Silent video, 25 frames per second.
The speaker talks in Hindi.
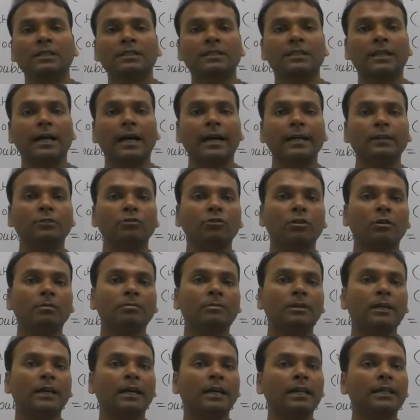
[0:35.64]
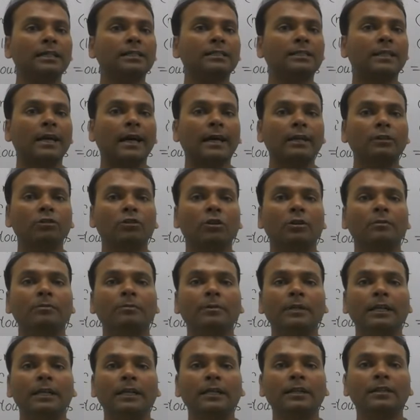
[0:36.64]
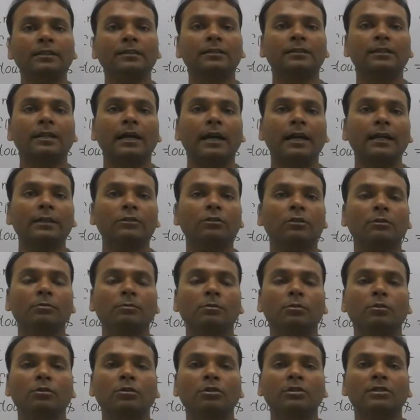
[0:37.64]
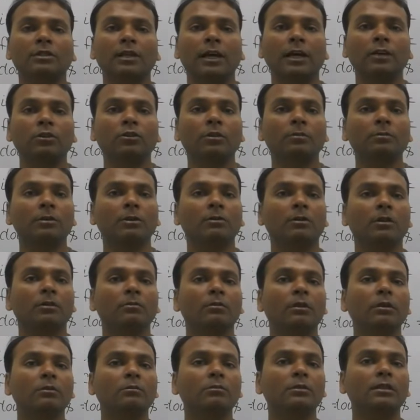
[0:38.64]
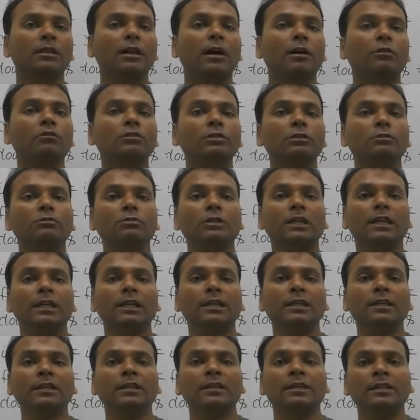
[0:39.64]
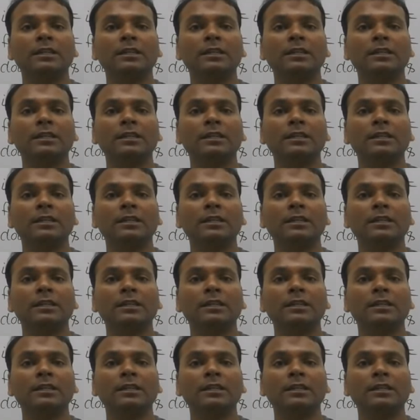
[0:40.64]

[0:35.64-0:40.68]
साइज ऑफ कैर साइज ऑफ इंट साइज ऑफ फ्लोट साइज ऑफ डबल बट विदाउट यूजिंग